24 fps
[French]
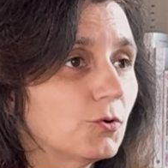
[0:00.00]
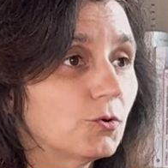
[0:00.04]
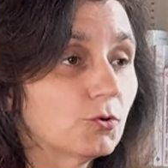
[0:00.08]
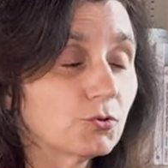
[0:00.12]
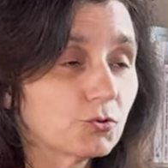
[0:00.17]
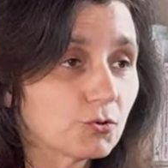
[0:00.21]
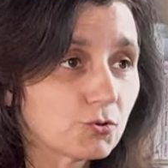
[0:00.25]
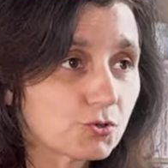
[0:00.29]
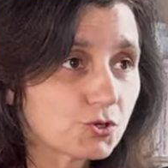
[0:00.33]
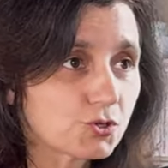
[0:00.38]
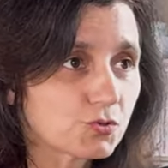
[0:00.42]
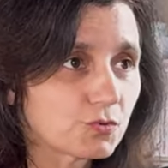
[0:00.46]

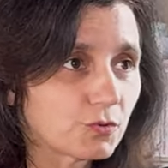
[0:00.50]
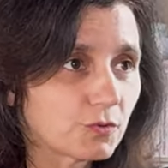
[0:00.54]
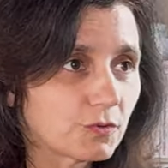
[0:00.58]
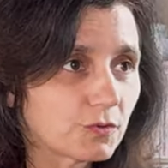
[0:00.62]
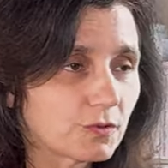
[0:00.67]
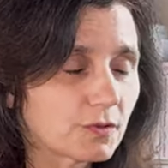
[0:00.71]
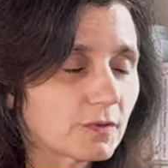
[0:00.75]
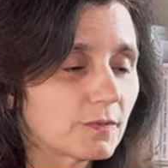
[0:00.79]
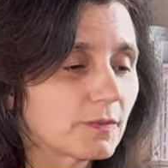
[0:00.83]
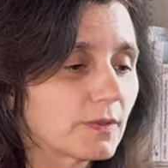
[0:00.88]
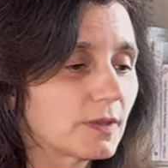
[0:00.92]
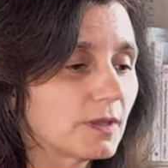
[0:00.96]
Autre chose,
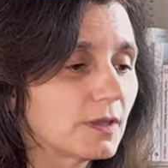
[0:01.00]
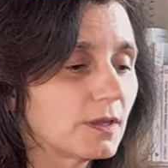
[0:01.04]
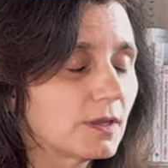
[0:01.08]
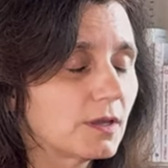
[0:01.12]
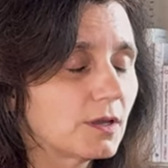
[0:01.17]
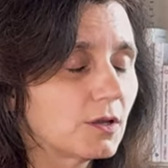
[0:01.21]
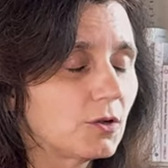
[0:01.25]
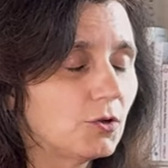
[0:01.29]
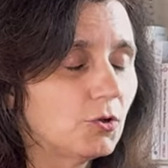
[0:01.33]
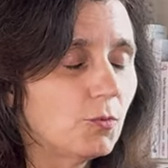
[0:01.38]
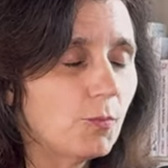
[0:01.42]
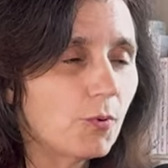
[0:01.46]

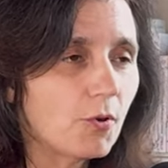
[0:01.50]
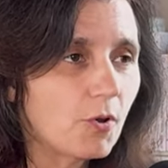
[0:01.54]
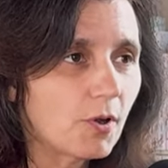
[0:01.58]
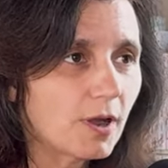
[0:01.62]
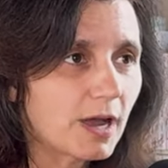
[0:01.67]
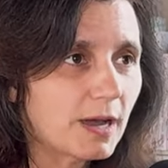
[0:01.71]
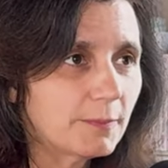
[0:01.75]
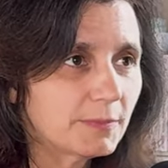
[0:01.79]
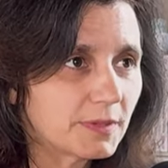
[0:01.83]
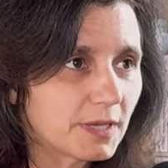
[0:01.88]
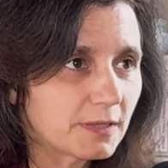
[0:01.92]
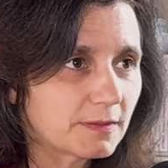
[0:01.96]
le
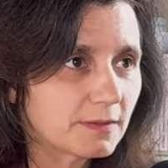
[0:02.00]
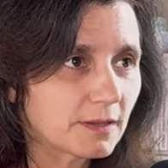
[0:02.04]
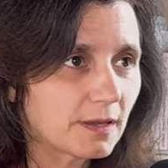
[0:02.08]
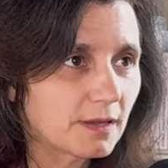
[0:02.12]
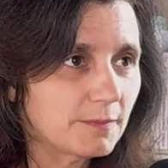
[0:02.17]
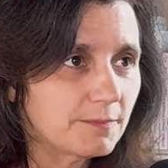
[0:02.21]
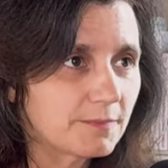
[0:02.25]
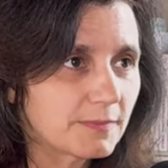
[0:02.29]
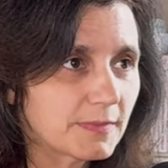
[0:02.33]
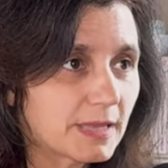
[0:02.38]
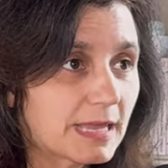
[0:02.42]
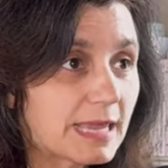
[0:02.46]
programme data
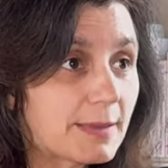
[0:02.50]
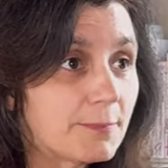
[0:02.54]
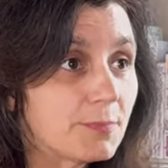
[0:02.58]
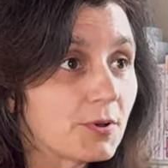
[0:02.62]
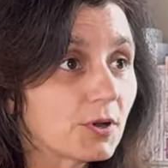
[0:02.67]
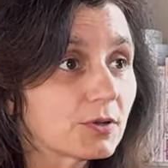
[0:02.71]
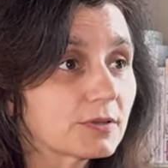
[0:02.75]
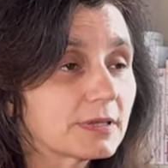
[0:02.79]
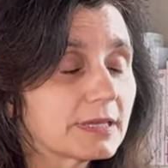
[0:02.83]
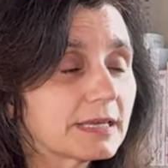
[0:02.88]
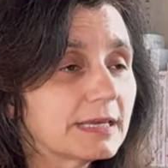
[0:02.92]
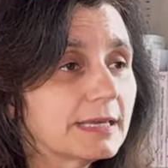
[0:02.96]
est
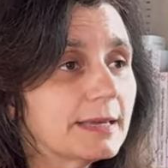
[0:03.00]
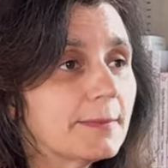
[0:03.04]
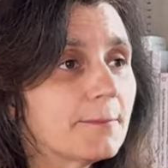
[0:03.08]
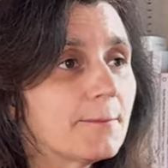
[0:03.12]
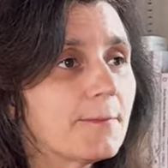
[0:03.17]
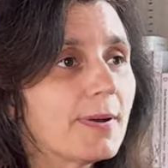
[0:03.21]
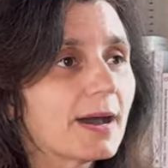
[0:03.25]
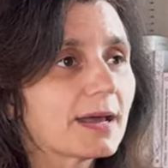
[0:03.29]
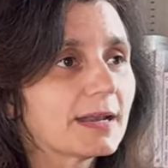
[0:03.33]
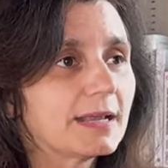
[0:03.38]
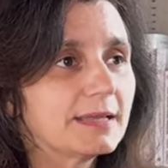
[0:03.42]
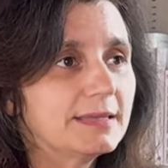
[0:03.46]
porté
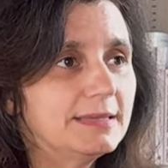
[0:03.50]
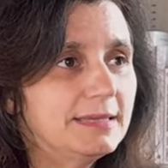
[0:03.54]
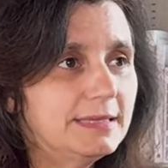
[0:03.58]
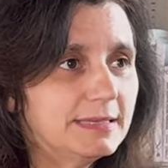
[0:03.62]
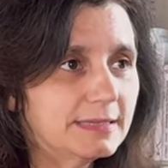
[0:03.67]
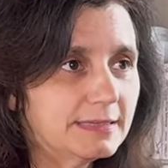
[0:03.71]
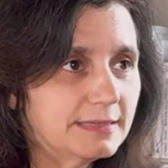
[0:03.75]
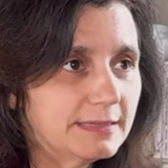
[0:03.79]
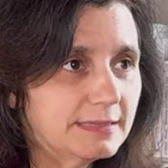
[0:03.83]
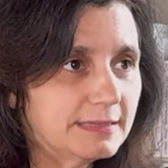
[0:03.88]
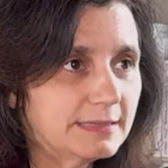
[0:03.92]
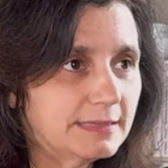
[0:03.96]
par la
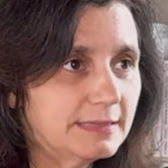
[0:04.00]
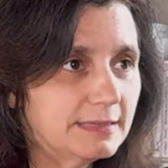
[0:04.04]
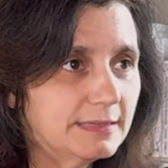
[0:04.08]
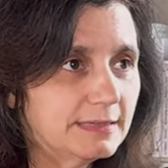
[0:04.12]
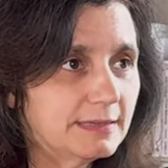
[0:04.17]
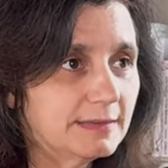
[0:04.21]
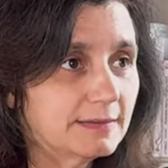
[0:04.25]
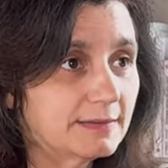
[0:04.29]
DNT,